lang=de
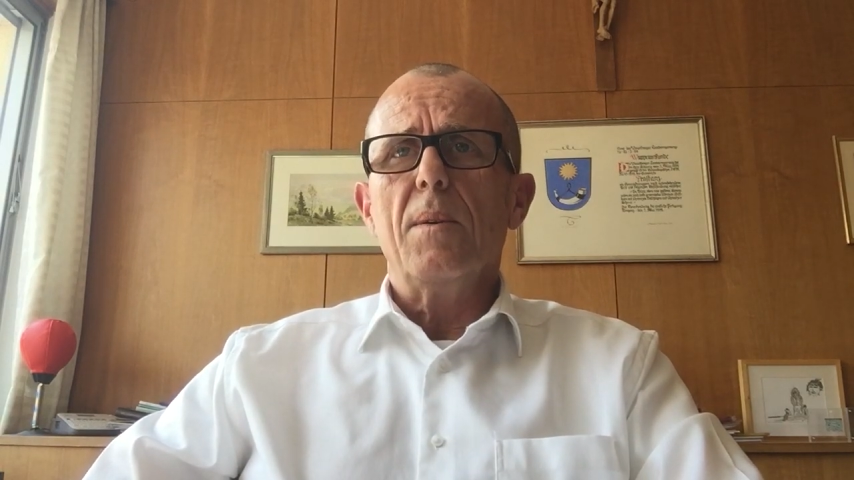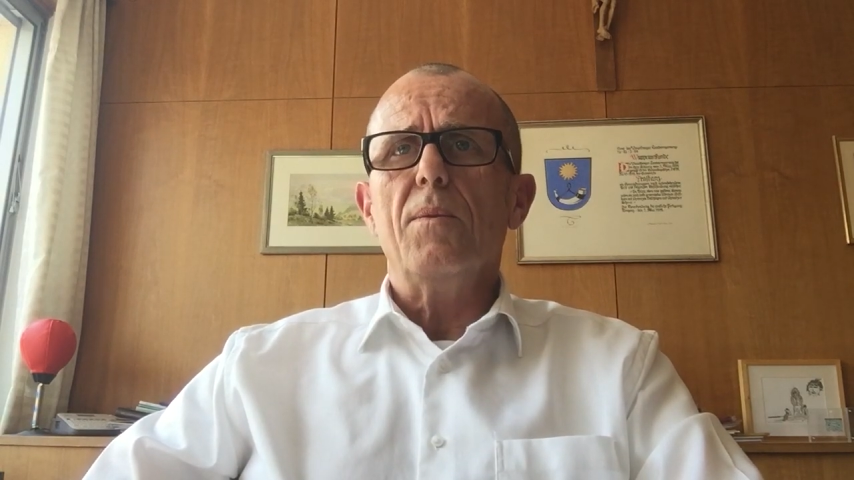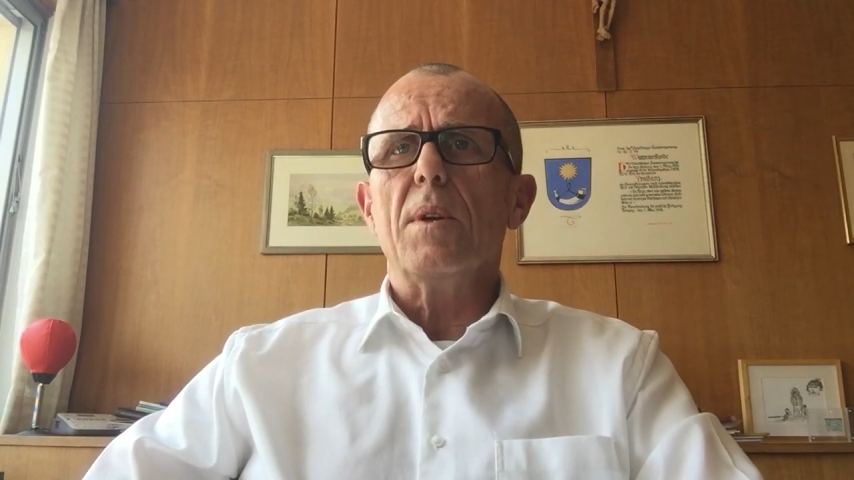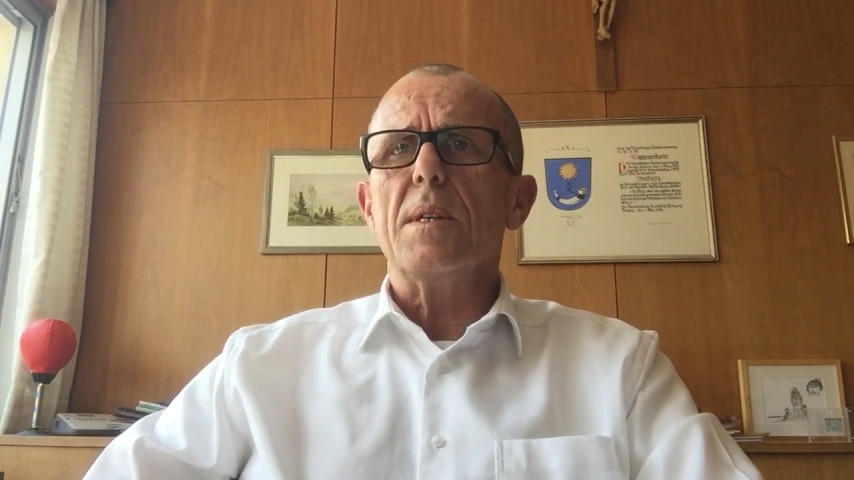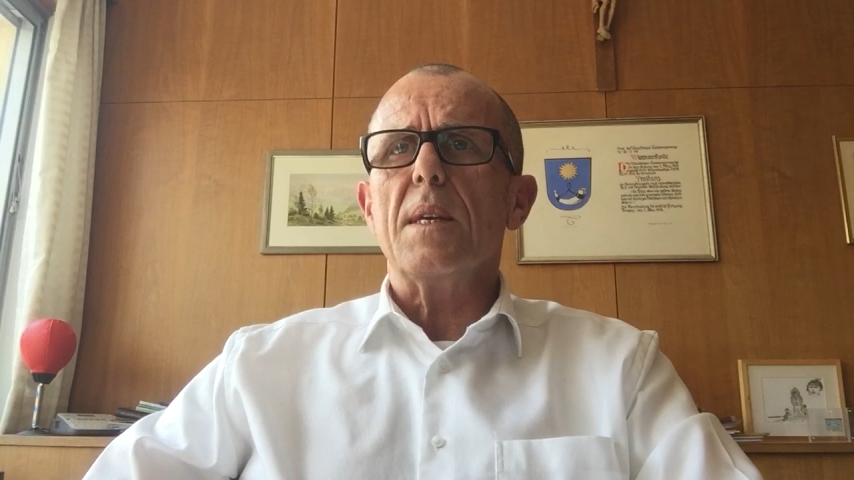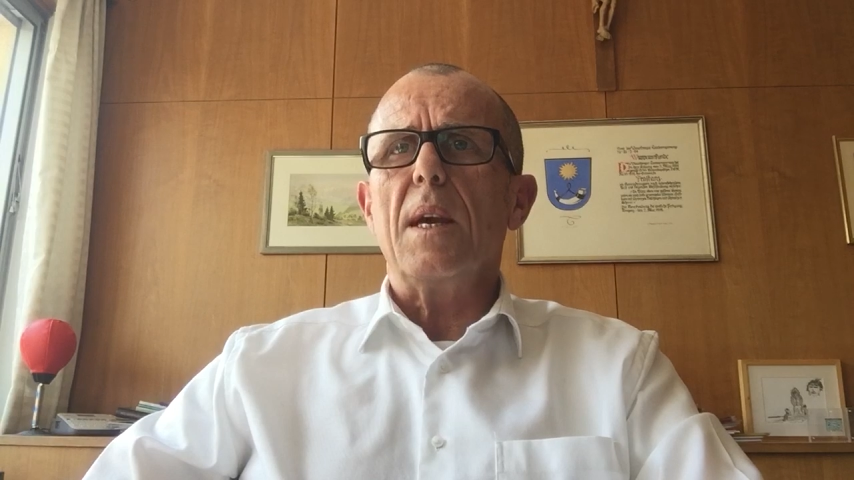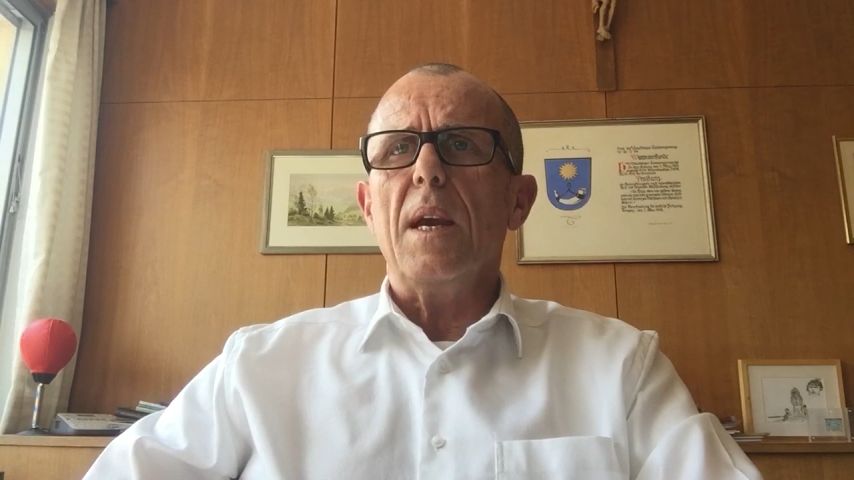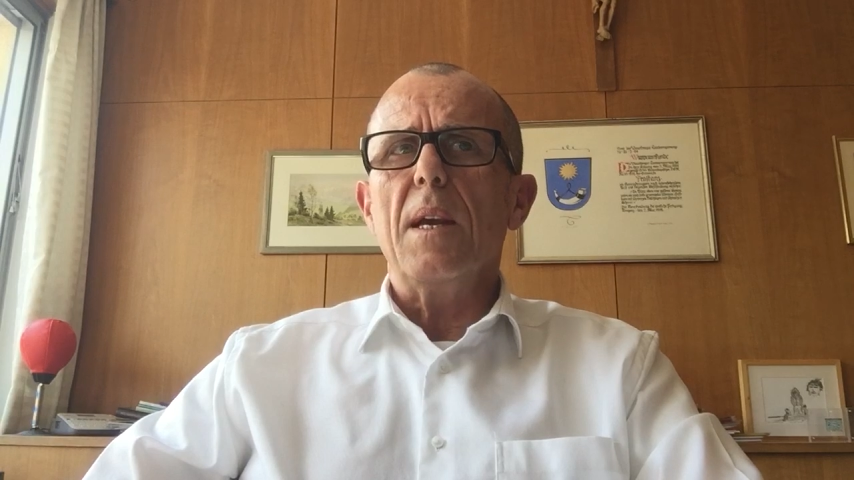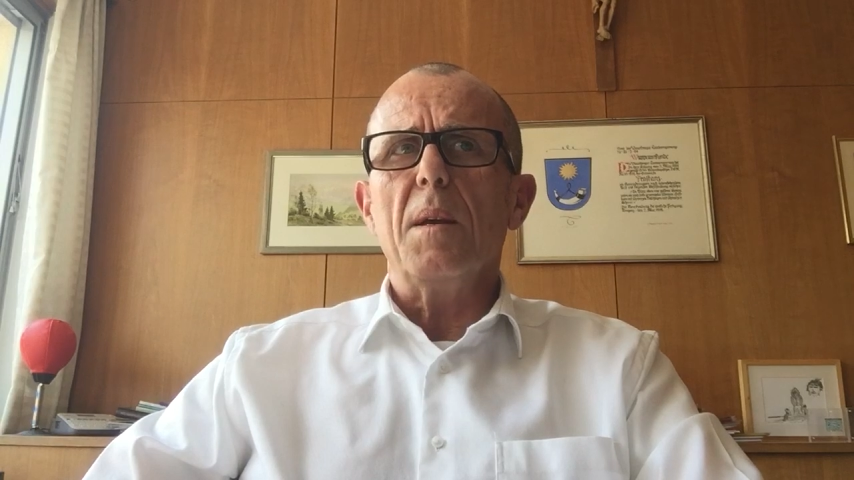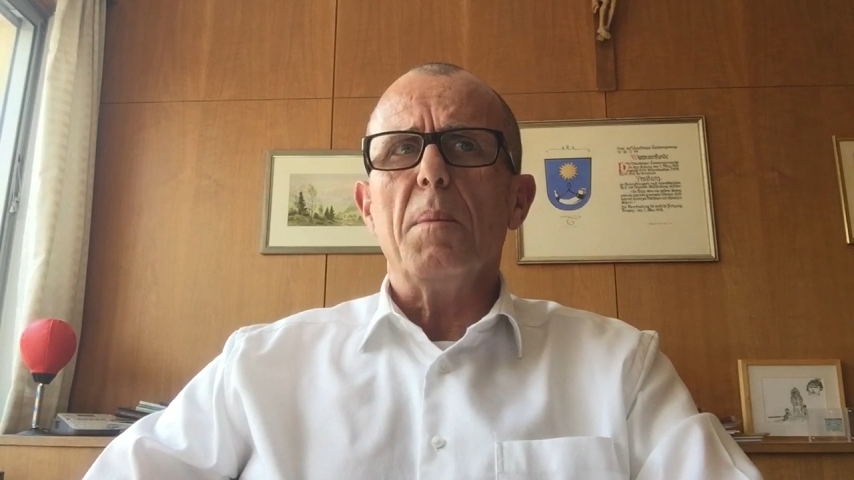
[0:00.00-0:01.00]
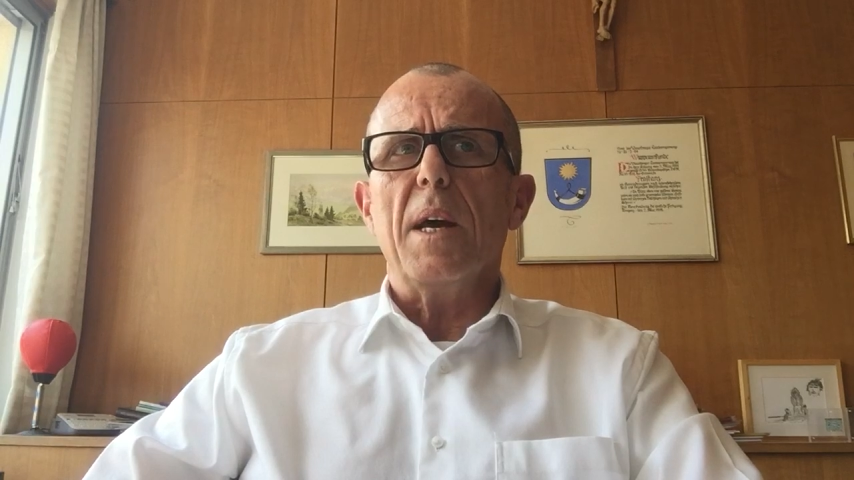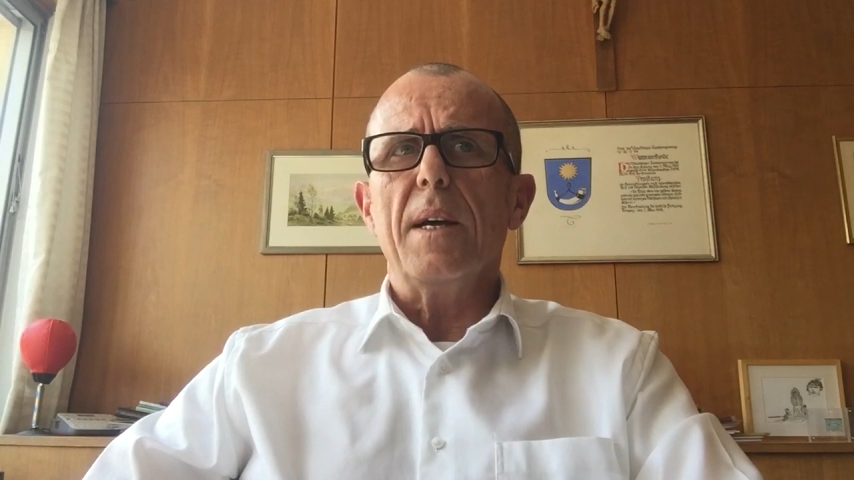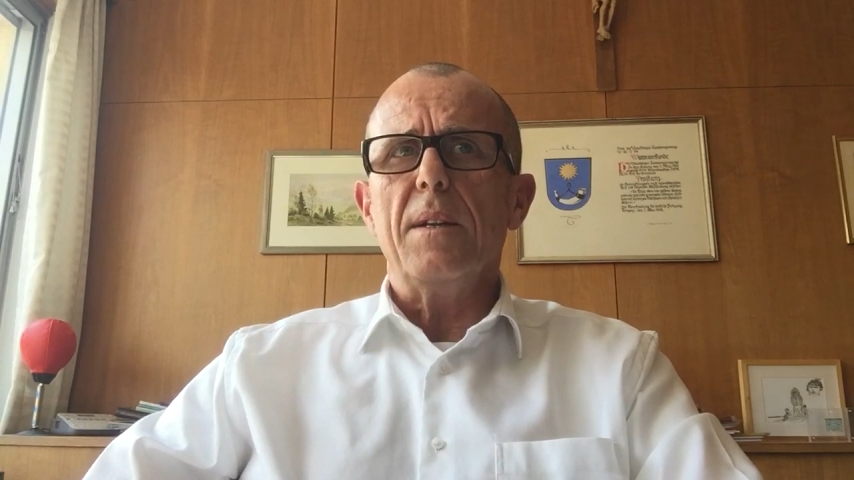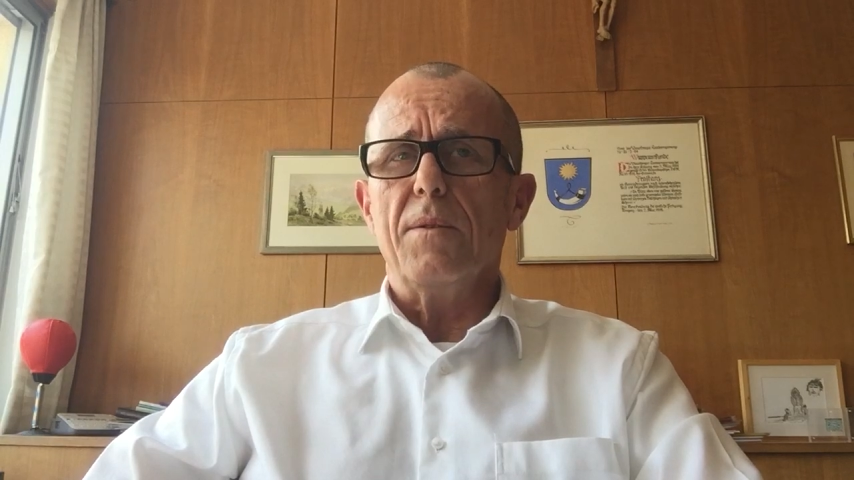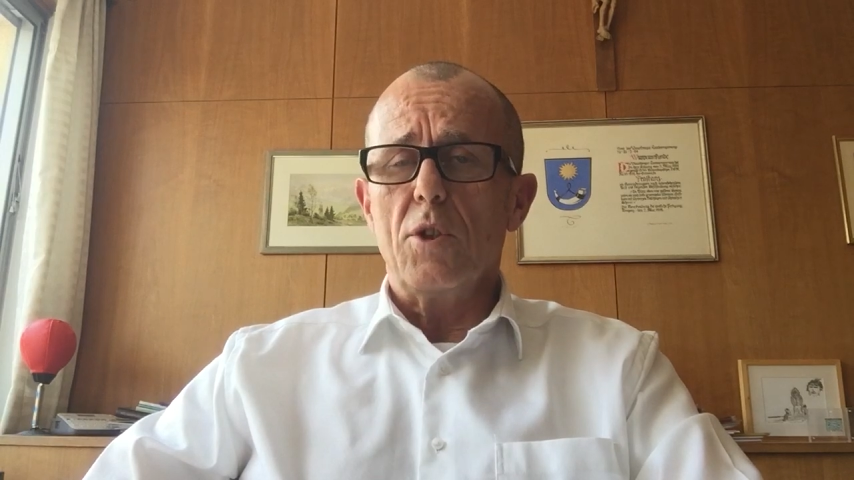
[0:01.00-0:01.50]
für das
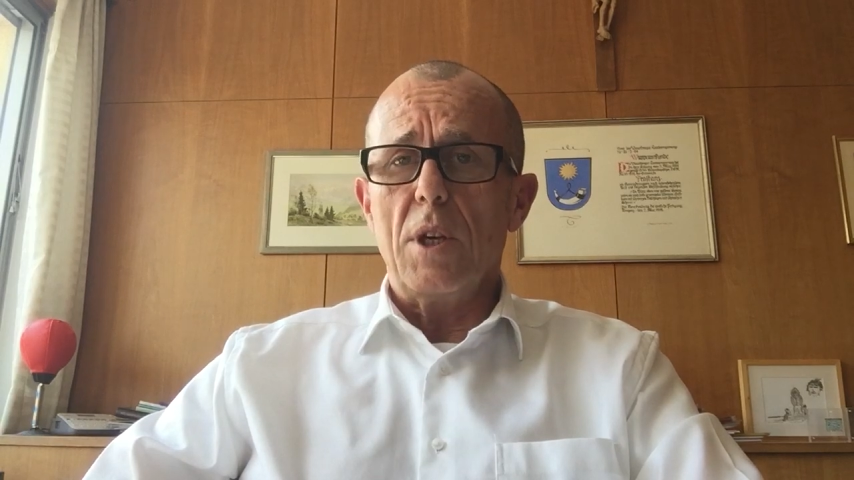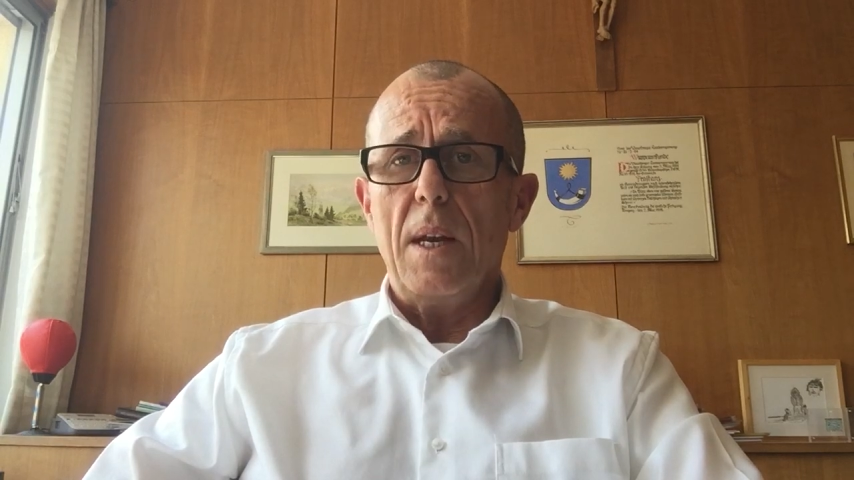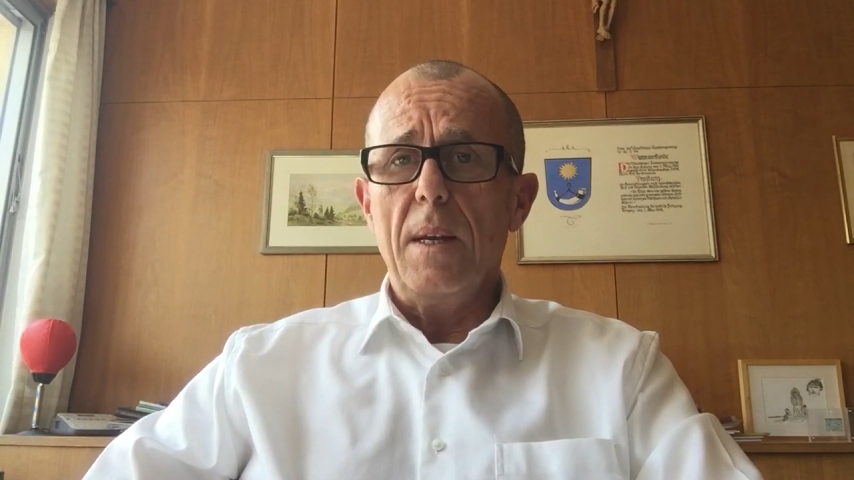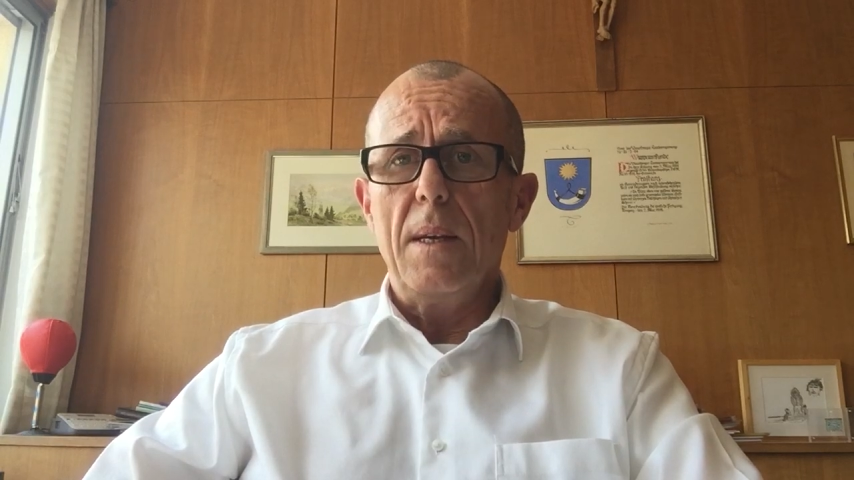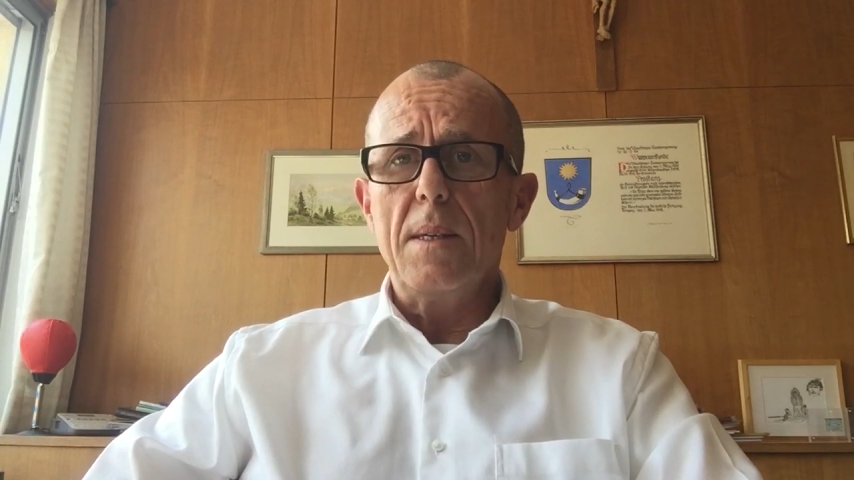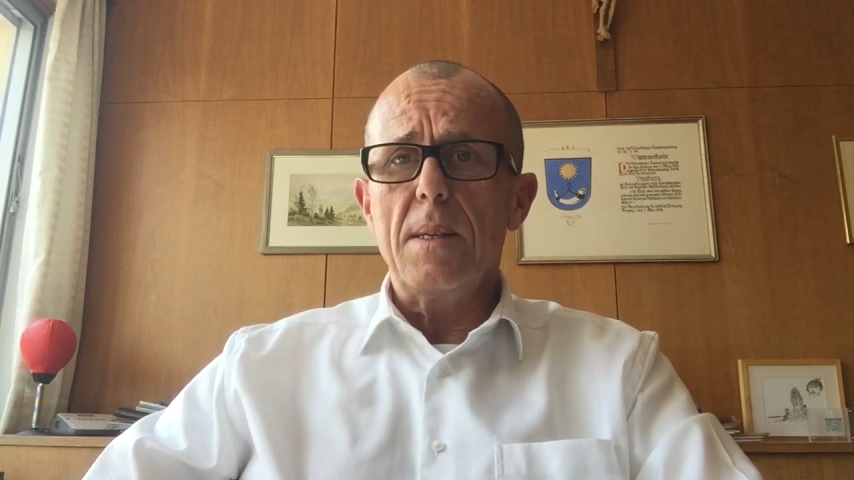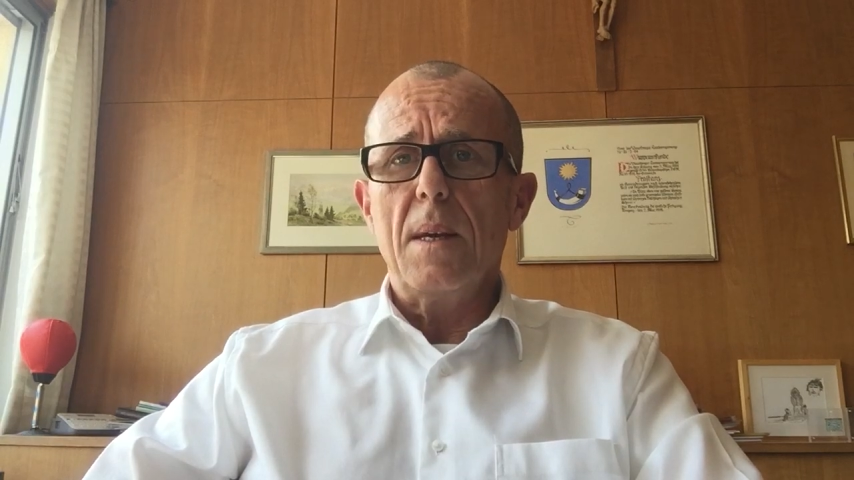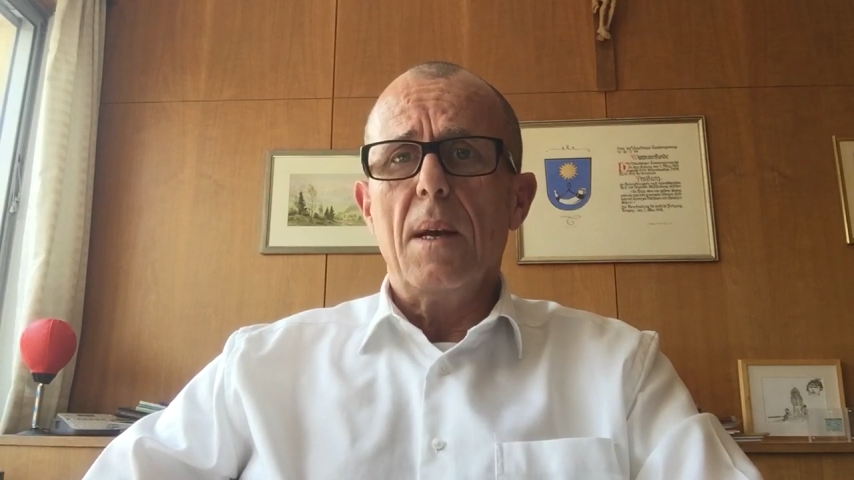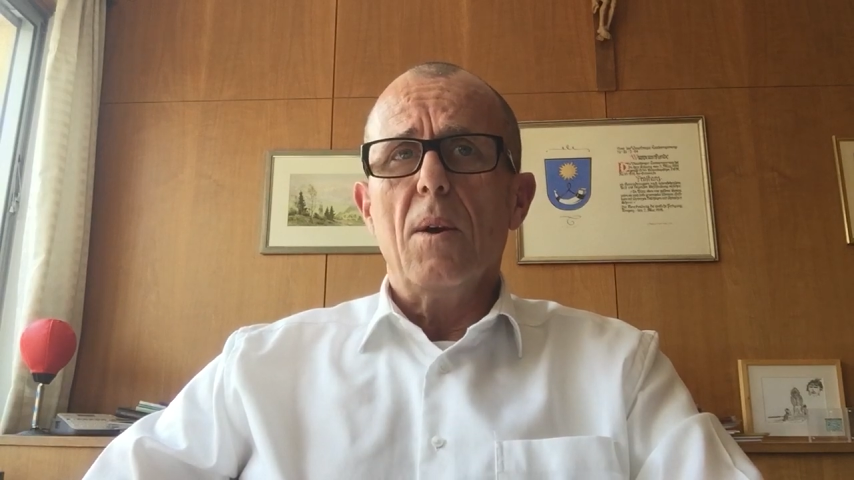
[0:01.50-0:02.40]
entgegengebrachte Verständnis